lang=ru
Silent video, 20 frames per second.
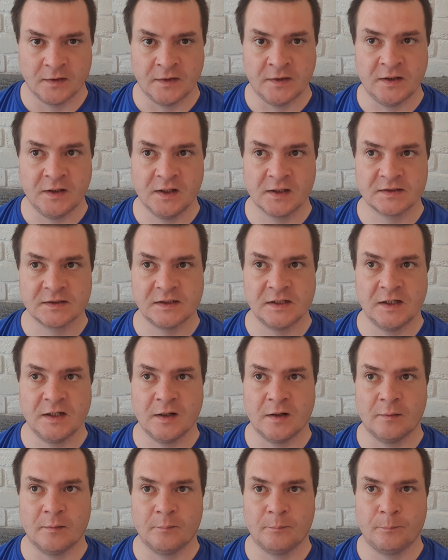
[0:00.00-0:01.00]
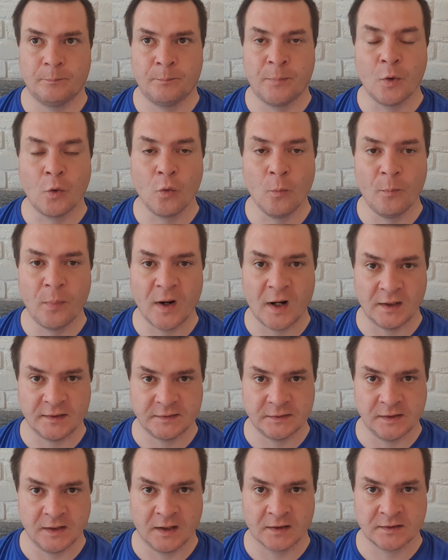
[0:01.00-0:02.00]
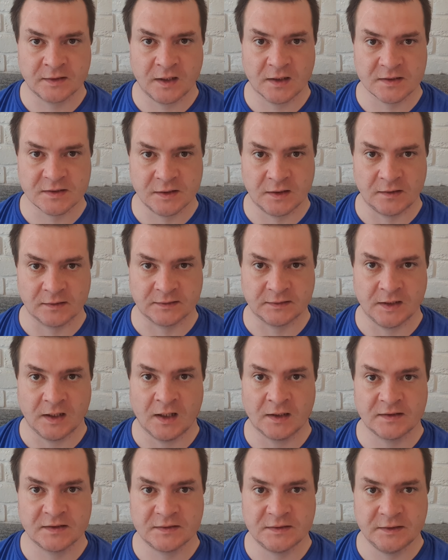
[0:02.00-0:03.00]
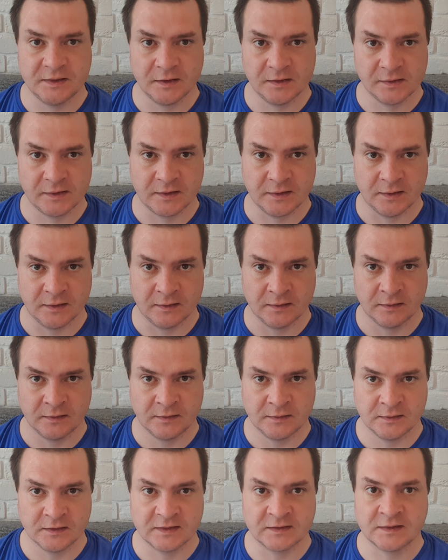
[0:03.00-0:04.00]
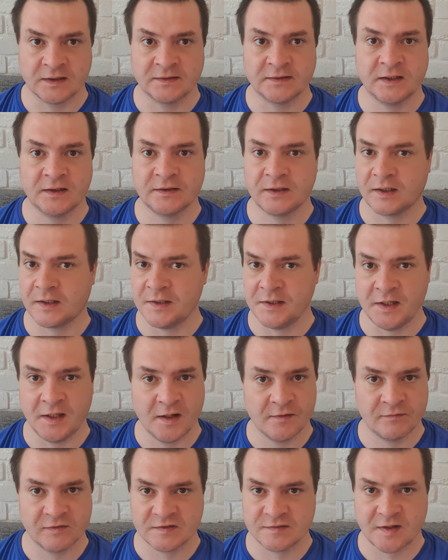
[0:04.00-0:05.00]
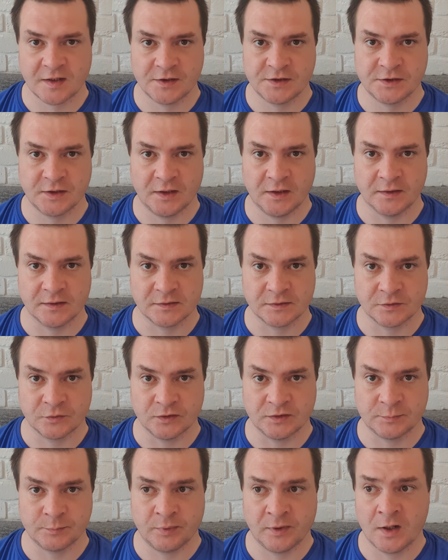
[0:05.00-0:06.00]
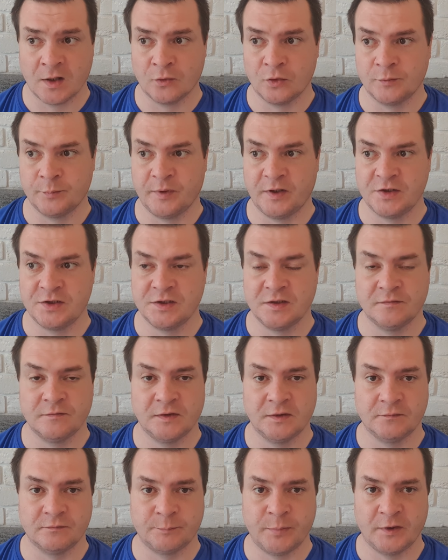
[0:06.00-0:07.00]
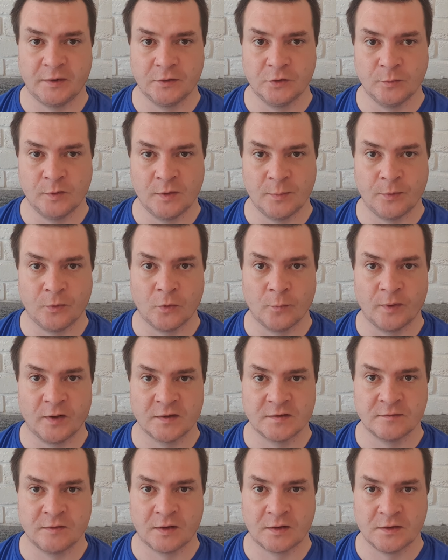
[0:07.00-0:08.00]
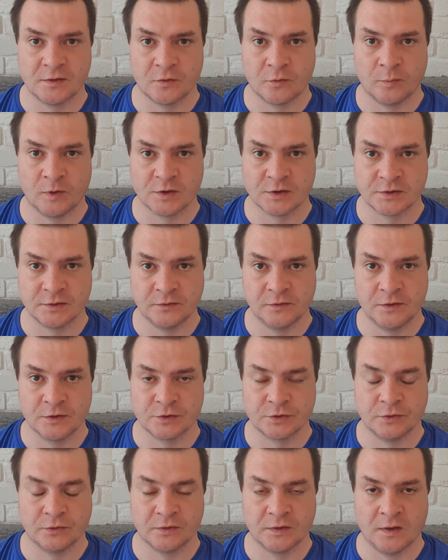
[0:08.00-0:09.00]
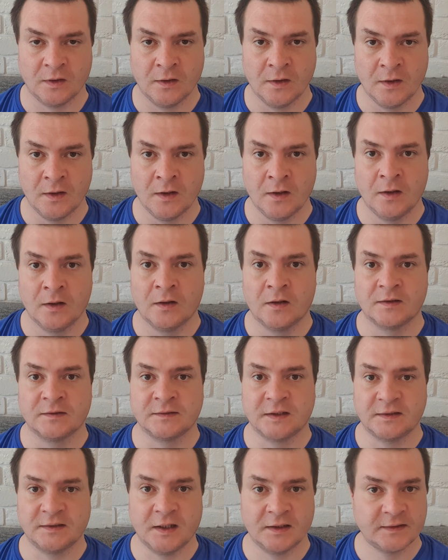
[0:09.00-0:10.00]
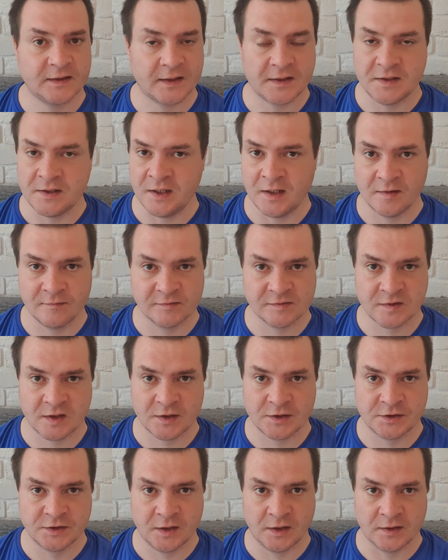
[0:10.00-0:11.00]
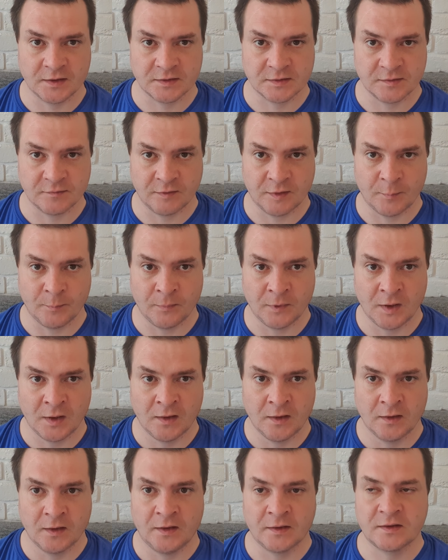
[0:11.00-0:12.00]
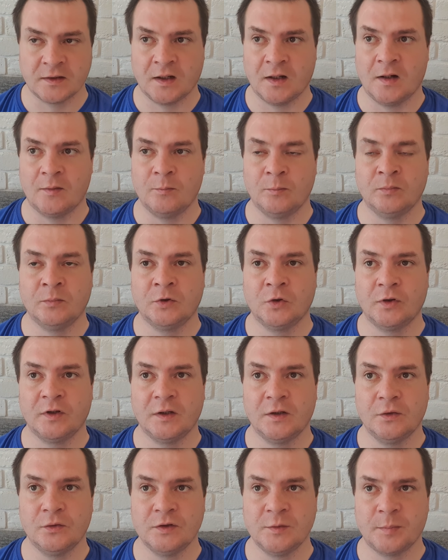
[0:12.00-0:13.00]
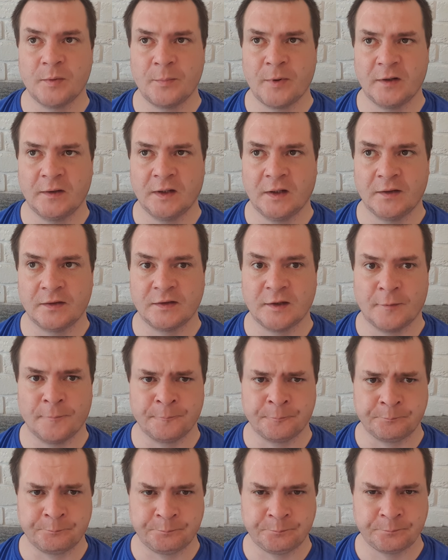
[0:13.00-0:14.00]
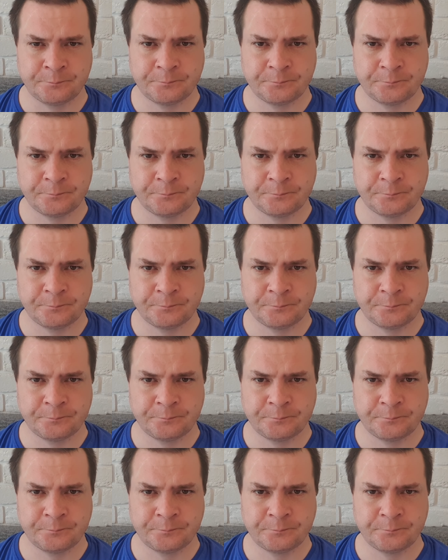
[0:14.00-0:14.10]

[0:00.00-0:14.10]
если покупатель отказался от сделки, задаток не возвращается. То есть по какой-то причине вы передумали покупать квартиру, машину или что-то, задаток не возвращается вам. Это многие люди попадают там,